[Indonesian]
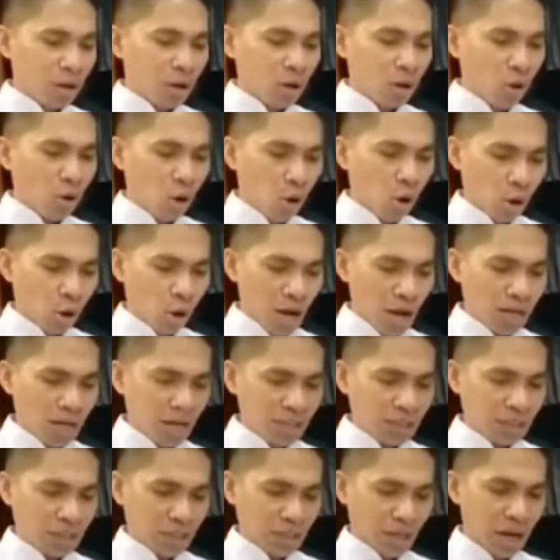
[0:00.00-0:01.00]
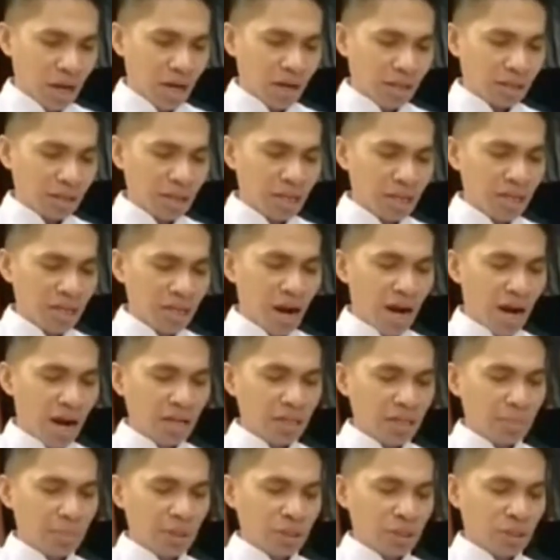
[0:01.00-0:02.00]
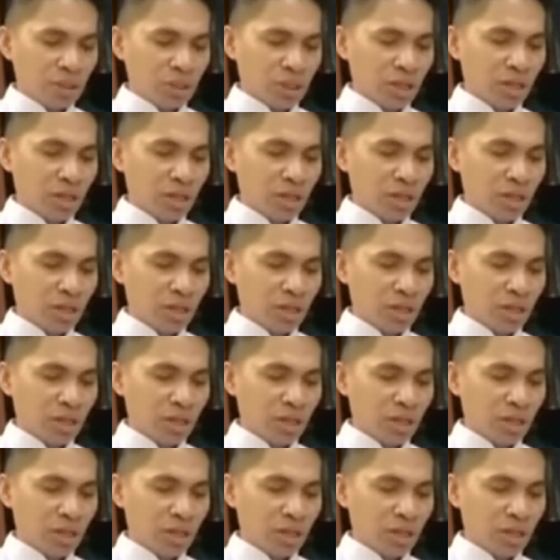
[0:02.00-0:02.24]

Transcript: Orang Israel tinggal di Mesir